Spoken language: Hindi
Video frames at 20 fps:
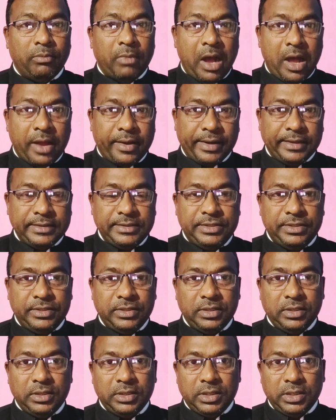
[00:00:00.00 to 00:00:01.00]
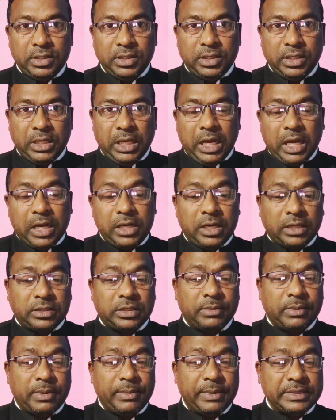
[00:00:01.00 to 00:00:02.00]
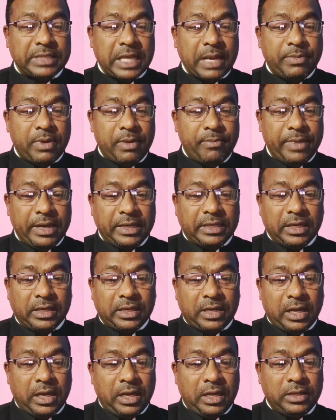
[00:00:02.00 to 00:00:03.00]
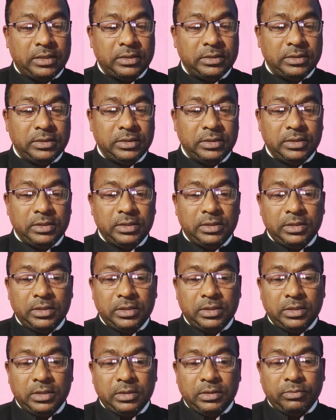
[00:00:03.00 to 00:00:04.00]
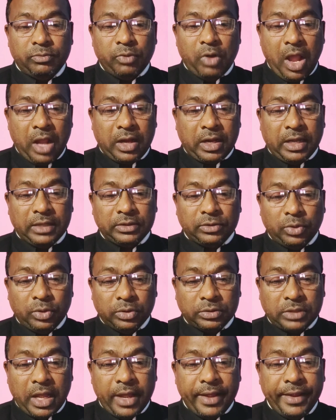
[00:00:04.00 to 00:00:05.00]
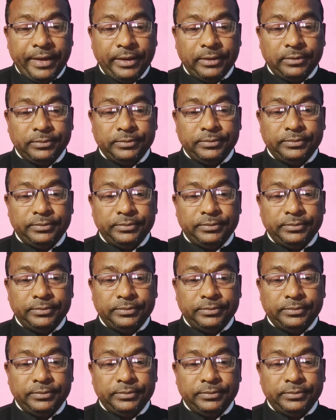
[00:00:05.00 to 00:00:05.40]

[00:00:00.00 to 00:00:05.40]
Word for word: महाराज और डॉक्टर बाबा साहेब अम्बेडकर का मुलाकात होता है